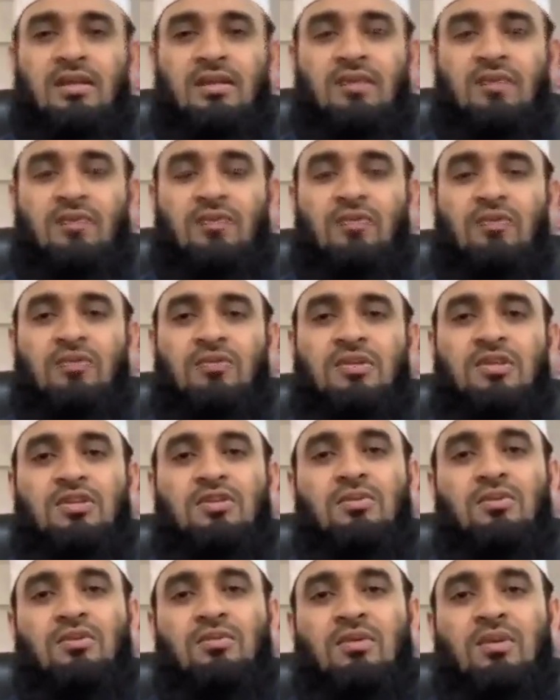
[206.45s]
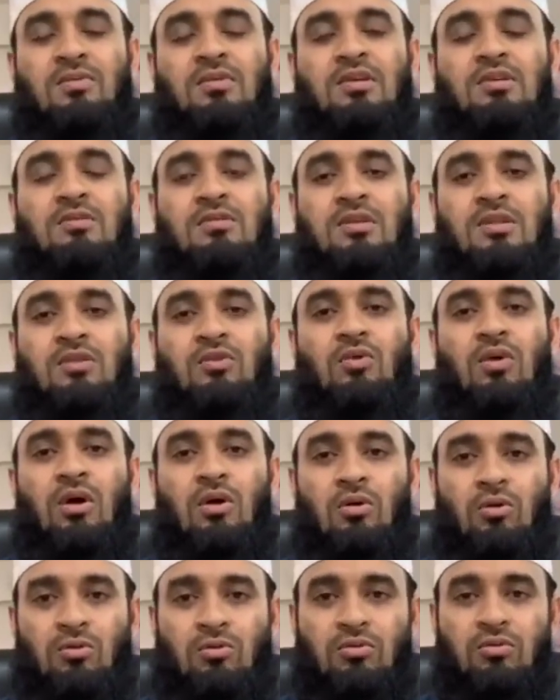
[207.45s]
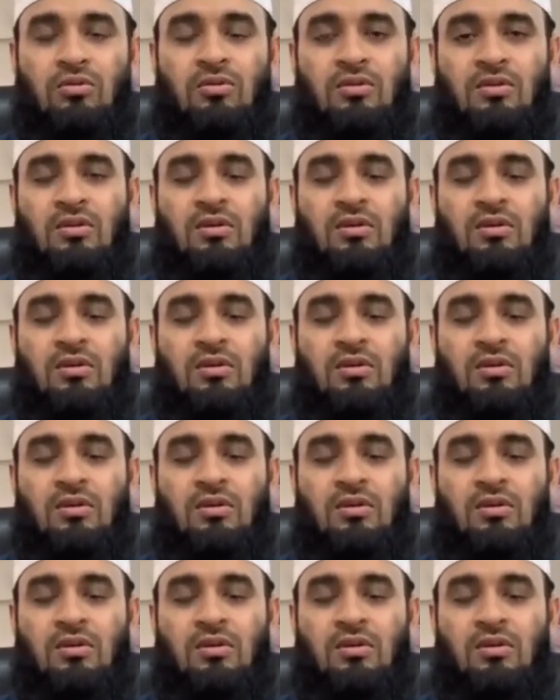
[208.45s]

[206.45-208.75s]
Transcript: এজন্য সে সময় তোমরা বেশি বেশি দোয়া করো